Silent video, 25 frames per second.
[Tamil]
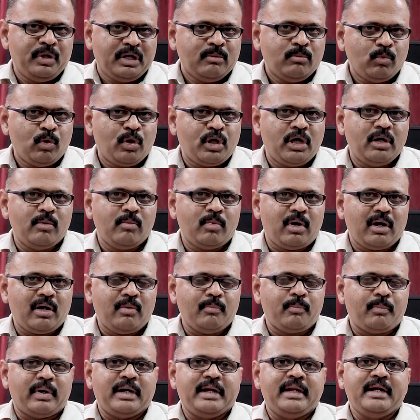மிக
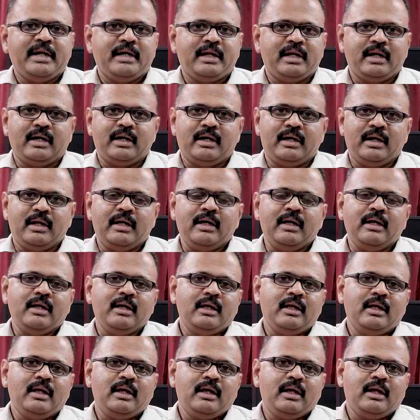முக்கியமான பணியிடங்களில்
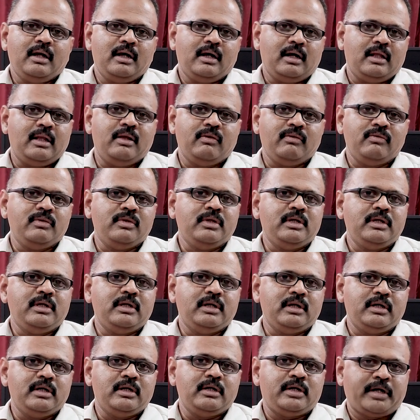அதாவது வந்து
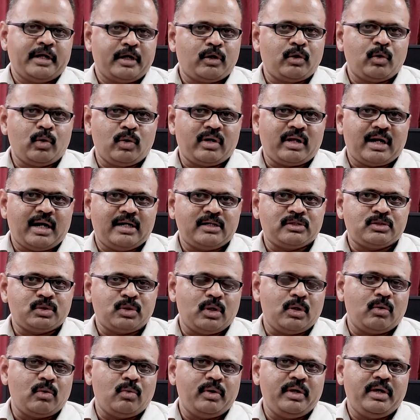டெக்னோக்ராட்
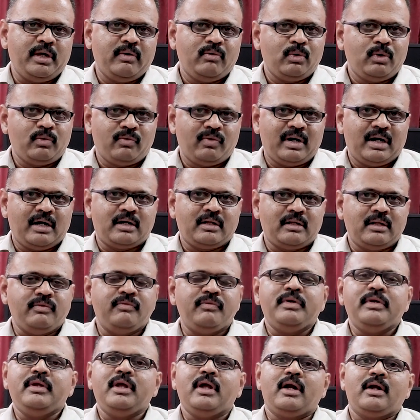சொல்லக்கூடிய ஒரு வளர்ந்த
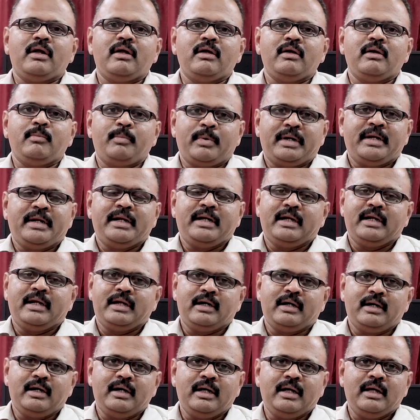விஞ்ஞான
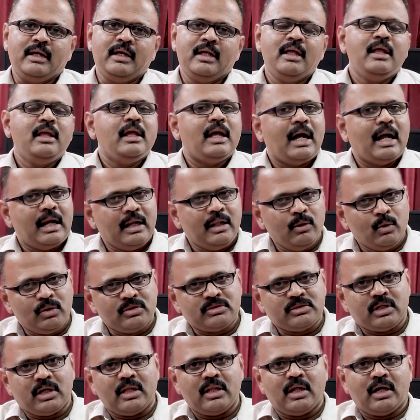பணியிடங்களில் அல்லது
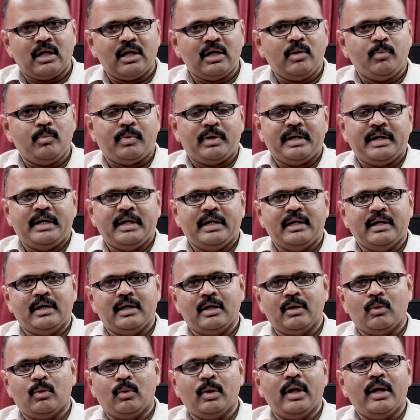ஒரு சாதாரண
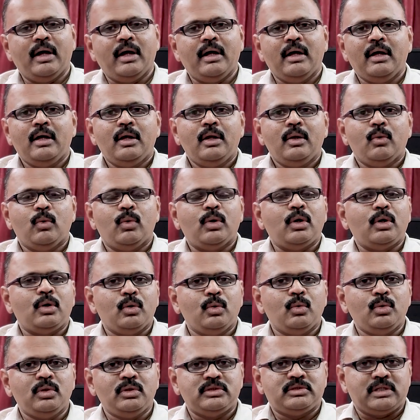பணியிடங்களில் கூட ஒரு
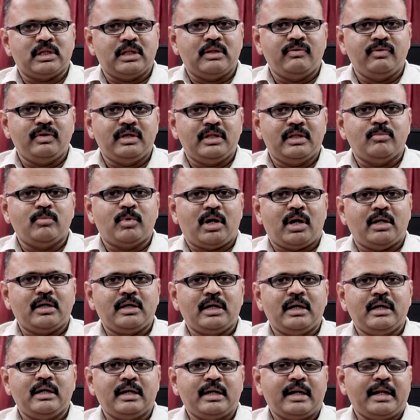நூறு சதவிகிதம்
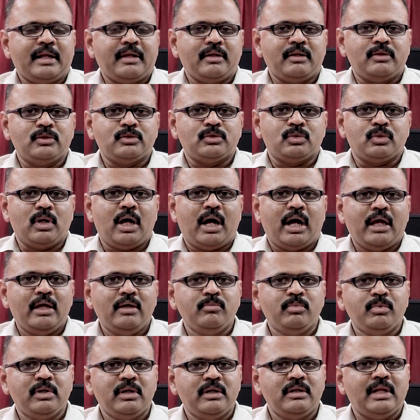ஆண்களுக்கு கிடைக்குதுன்னு சொன்னால்
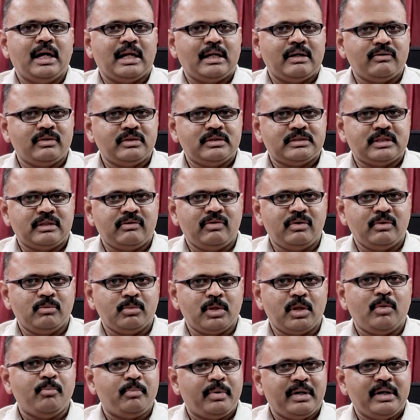ஐம்பதுலேருந்து அறுபது
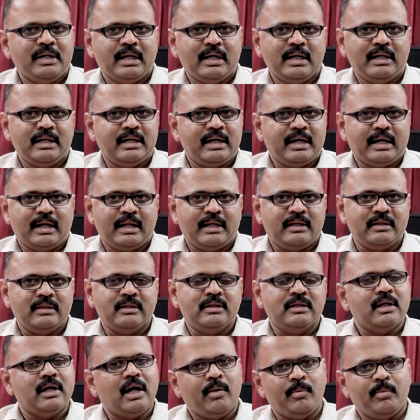சதவீதம் தான் பெண்களுக்கு
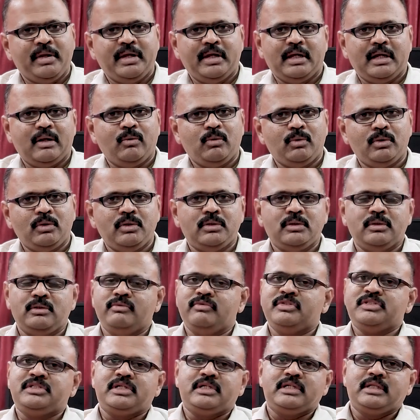கிடைக்குது அப்படிங்கிற ஒரு
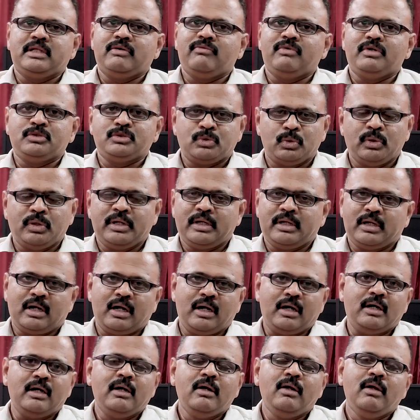விஷயத்தை அவங்க
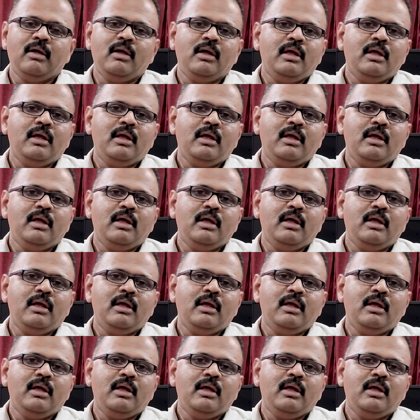சொல்லியிருக்கிறாங்க